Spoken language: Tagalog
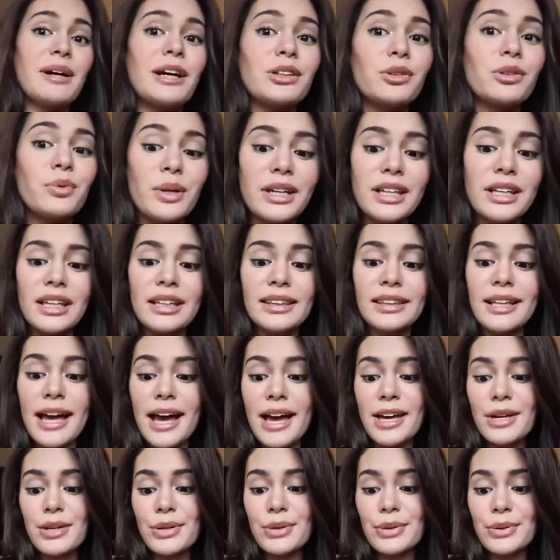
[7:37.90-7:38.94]
Para twinning
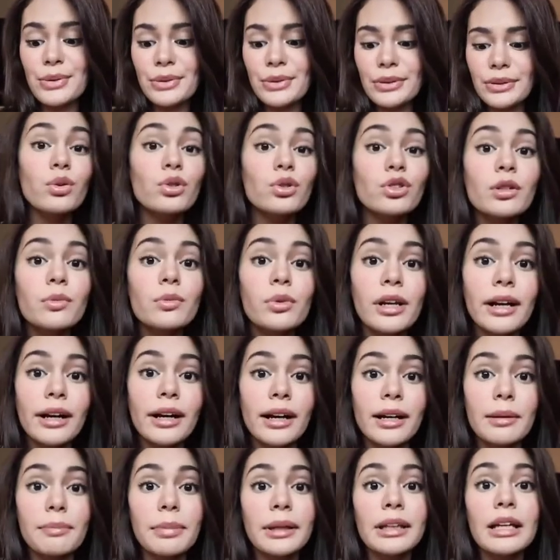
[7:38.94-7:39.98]
tayo. Kung gusto mo
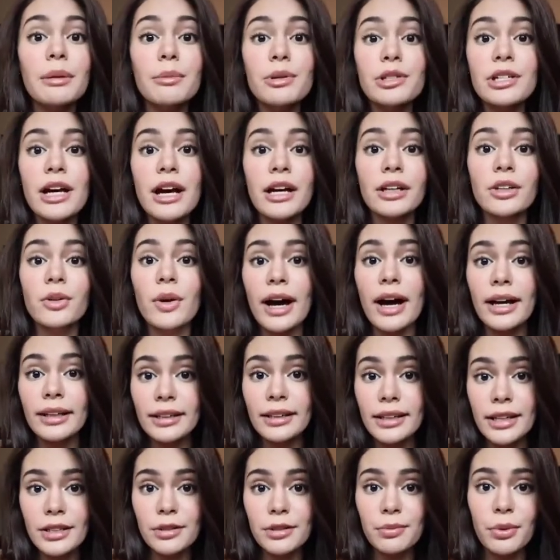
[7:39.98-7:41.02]
lang nga, ipadala mo sa akin yung
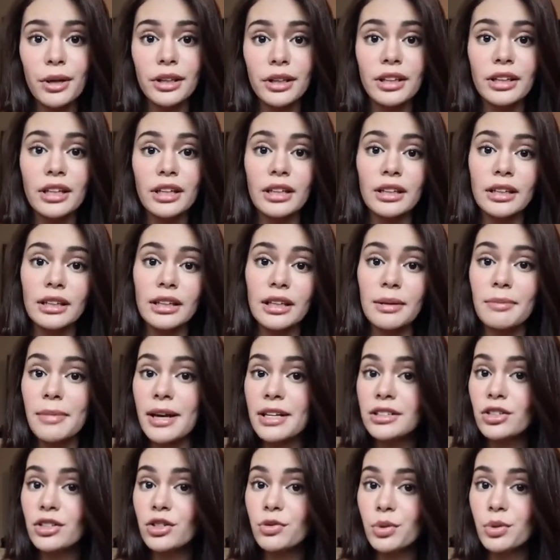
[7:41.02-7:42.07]
address. Pwede din
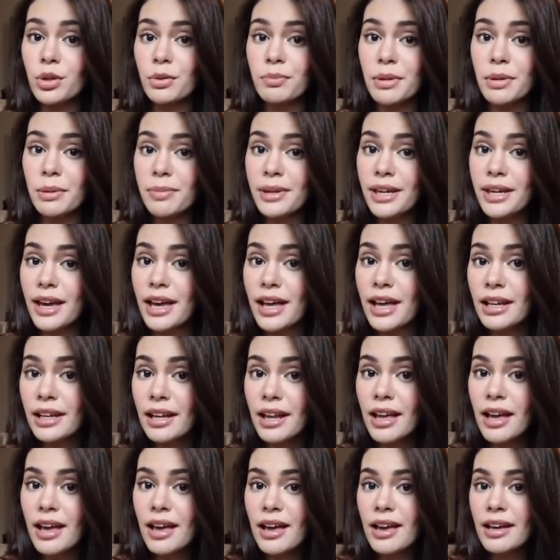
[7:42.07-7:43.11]
i-message mo yung
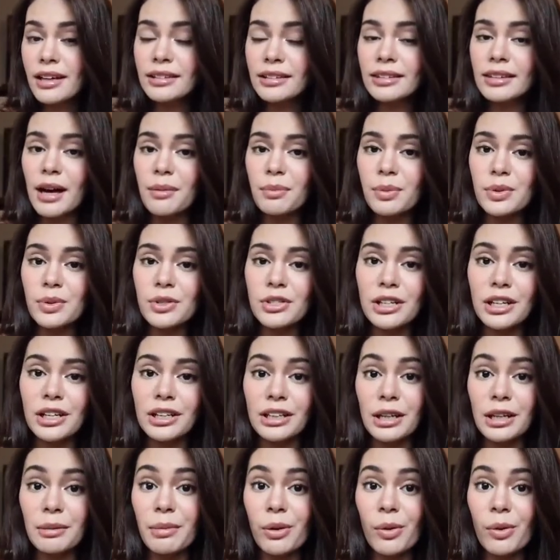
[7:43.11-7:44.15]
PPL. Tapos
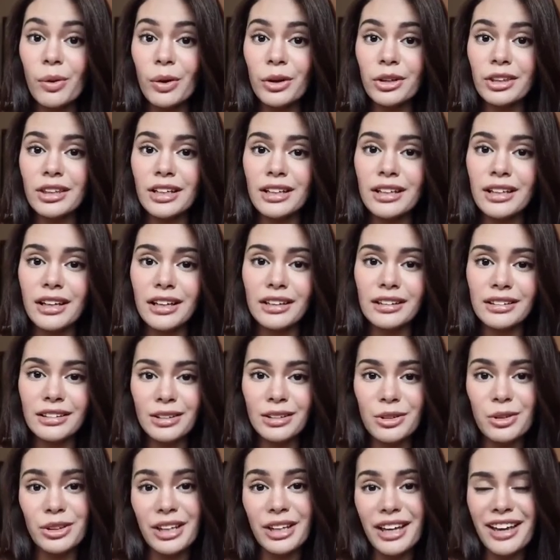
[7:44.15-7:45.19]
sila na lang mag-coordinate
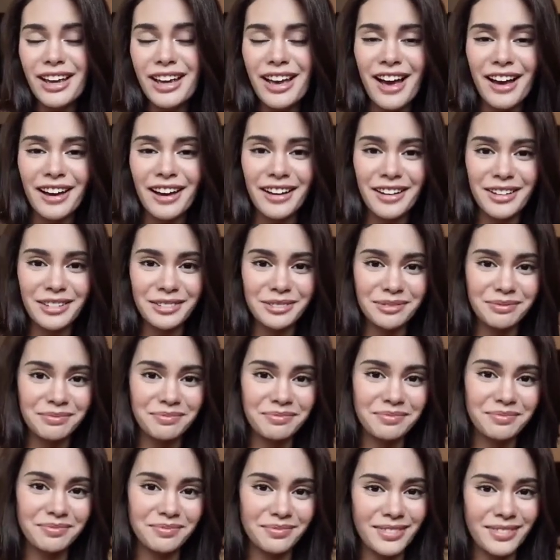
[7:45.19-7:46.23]
kung nahiya ka.
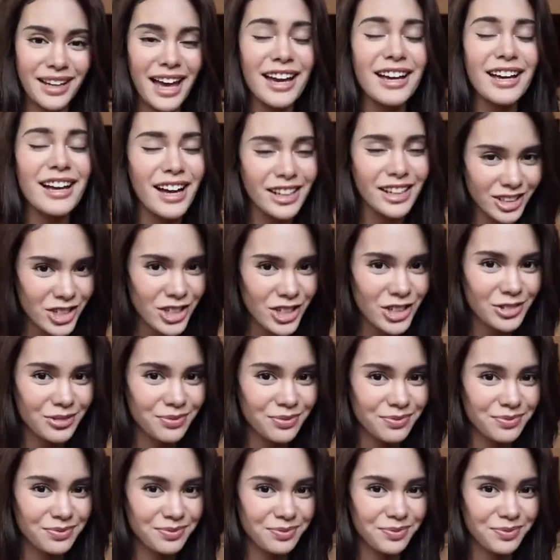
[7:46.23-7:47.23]
I got you.